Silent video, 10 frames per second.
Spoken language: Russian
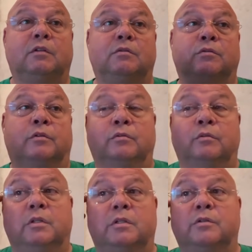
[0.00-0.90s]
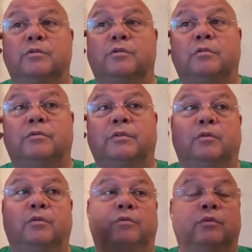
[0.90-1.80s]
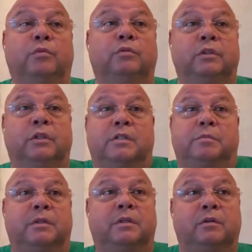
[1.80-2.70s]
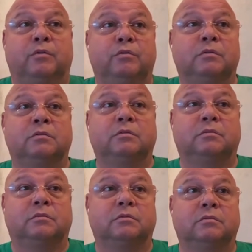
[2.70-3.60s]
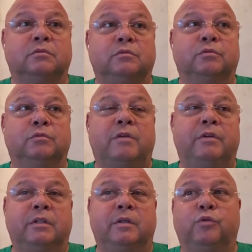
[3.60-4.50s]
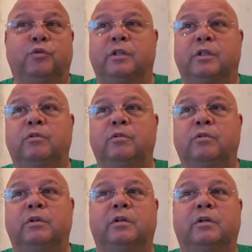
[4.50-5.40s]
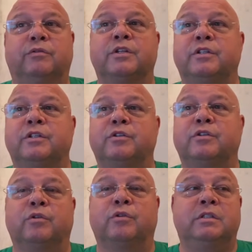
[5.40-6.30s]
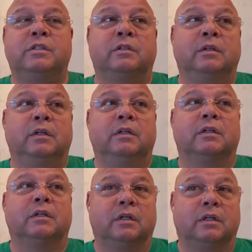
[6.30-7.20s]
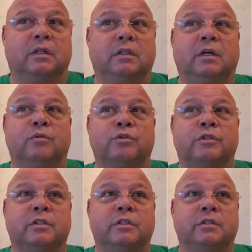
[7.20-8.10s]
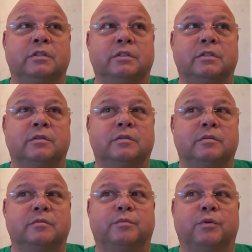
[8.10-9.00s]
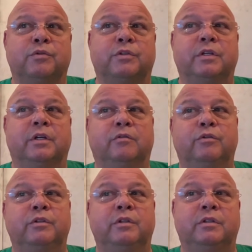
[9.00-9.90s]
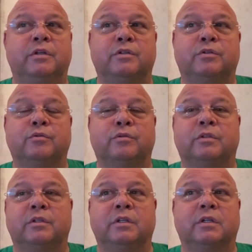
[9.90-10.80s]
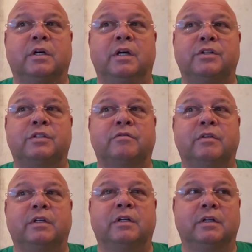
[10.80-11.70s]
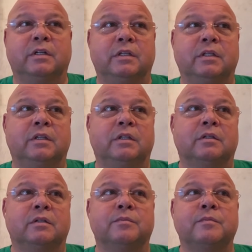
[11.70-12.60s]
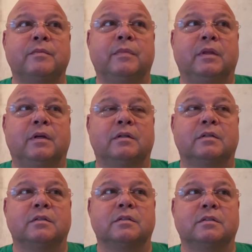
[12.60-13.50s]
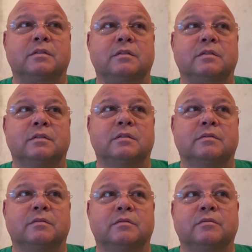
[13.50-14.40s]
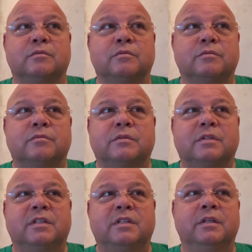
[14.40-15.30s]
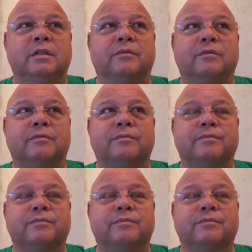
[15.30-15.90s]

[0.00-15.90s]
Слушай, ну я тебе скажу, что в такой футбол играть Спартаку, ну, наверное, можно только вот в нынешней ситуации, э, когда уже просто никого не интересует ни качество игры, ни, э, ну, ни